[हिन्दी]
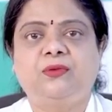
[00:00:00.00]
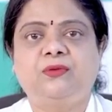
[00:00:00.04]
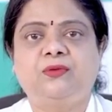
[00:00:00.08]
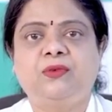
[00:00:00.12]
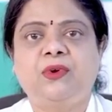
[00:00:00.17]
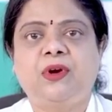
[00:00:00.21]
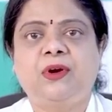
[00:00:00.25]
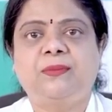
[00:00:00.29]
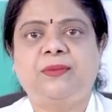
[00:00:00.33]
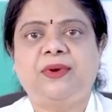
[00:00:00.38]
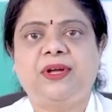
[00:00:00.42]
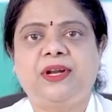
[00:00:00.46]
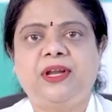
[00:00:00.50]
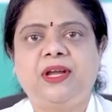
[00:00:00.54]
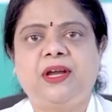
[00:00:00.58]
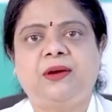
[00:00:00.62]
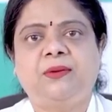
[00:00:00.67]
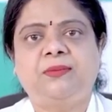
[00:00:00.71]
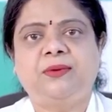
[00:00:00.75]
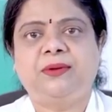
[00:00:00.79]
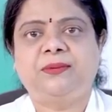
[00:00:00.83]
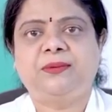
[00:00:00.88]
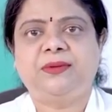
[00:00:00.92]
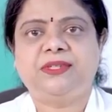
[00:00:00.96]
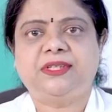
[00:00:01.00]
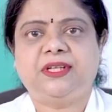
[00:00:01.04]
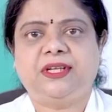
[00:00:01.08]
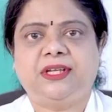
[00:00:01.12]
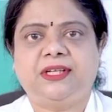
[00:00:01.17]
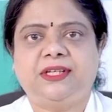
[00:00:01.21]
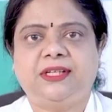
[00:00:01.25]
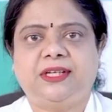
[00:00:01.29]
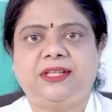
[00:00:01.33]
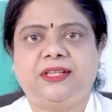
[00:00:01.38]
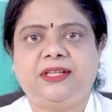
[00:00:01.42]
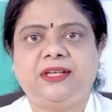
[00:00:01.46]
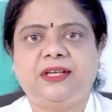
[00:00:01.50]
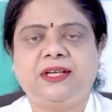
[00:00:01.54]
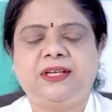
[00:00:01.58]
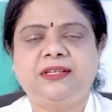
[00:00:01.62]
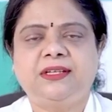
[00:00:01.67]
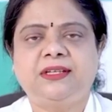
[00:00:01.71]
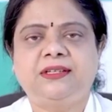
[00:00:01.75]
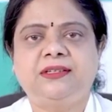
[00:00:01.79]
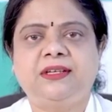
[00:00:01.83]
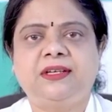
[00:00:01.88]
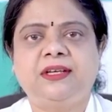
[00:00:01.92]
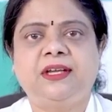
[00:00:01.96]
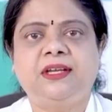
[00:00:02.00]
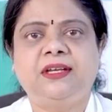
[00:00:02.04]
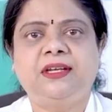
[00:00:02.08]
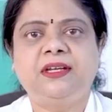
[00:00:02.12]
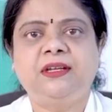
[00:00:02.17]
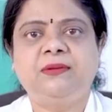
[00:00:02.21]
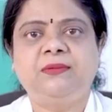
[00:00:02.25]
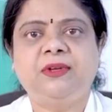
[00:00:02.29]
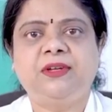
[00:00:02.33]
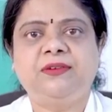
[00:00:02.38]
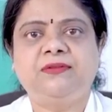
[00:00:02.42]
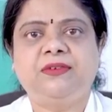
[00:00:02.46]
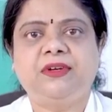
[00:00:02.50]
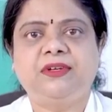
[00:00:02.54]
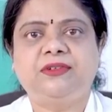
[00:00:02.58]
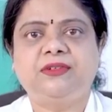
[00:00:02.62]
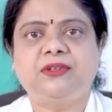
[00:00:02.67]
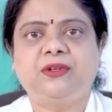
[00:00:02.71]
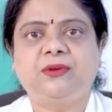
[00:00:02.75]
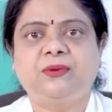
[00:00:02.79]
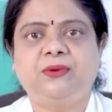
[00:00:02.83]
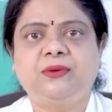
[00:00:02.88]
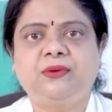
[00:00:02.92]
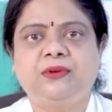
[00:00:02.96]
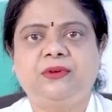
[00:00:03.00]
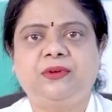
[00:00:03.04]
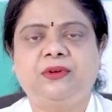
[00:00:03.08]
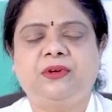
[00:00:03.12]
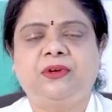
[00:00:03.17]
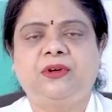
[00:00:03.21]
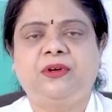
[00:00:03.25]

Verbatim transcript: वो हमारे अपर में चले जाते हैं जैसे किडनी में इन्फेक्शन हो